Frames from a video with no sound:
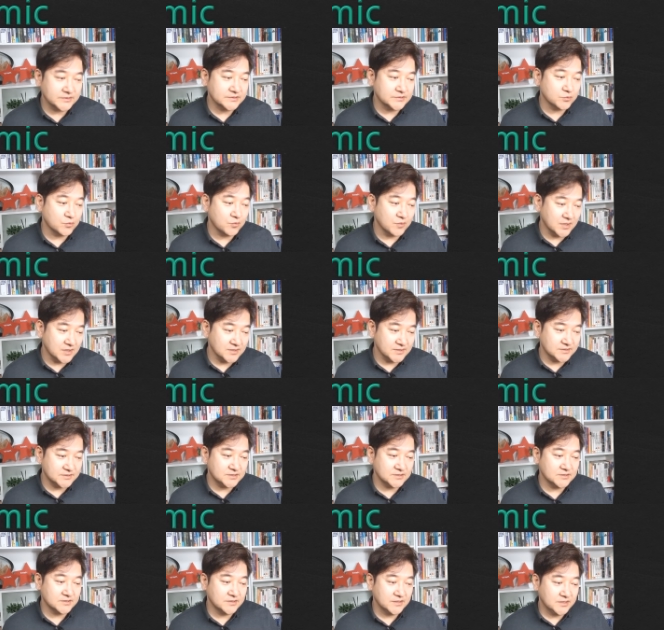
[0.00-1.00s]
그래서
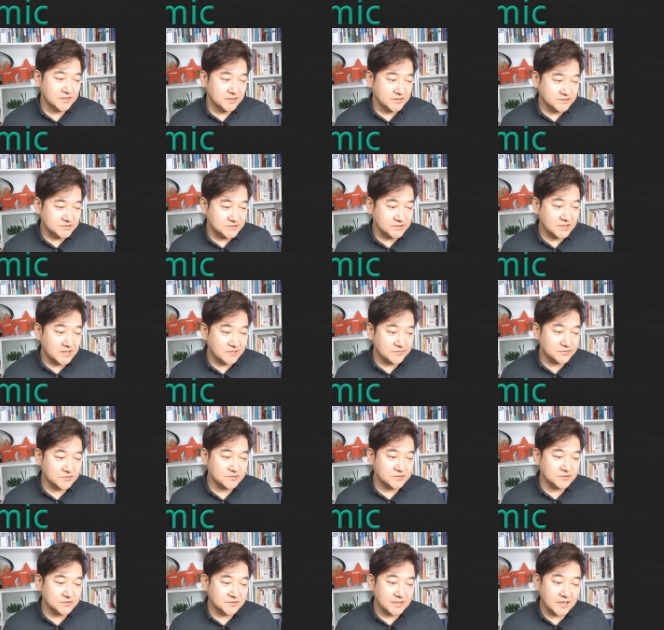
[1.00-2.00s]
wallet
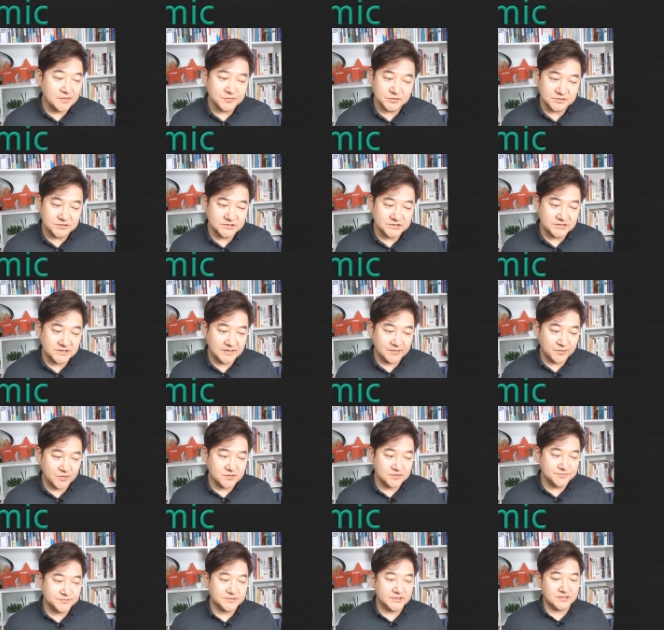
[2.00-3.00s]
지갑을 닮은
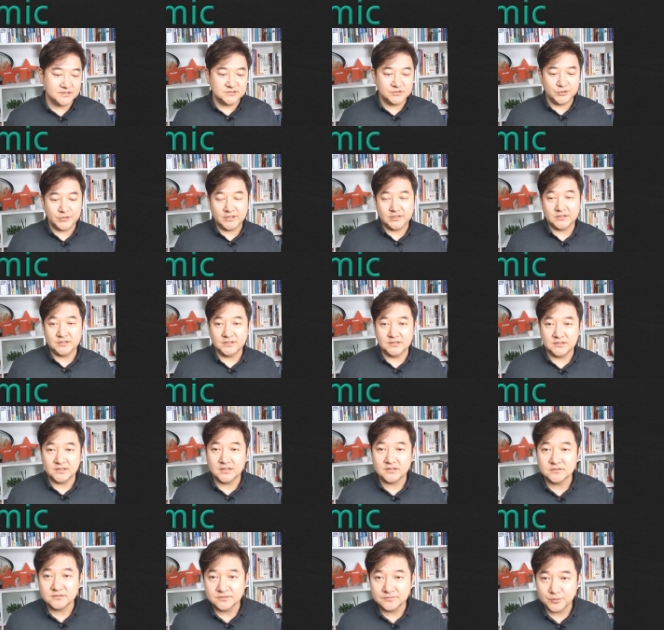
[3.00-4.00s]
지갑과 흡사한
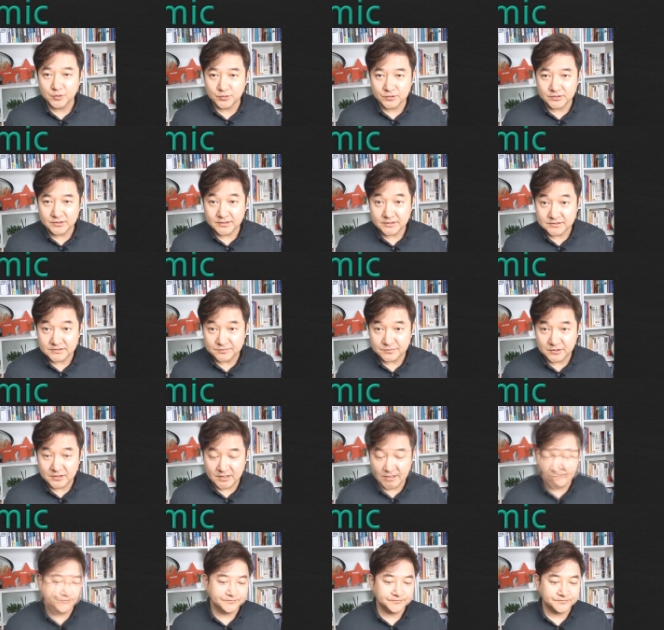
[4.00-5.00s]
전화기라는 표현이
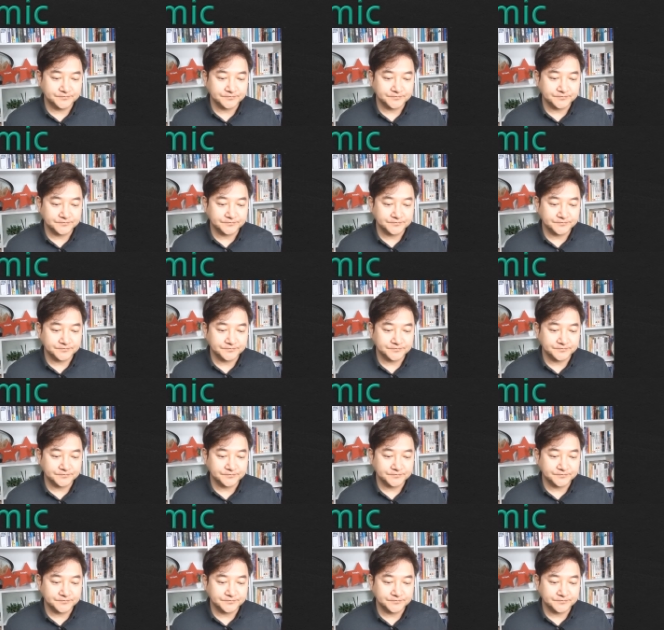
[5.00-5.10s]
되겠습니다.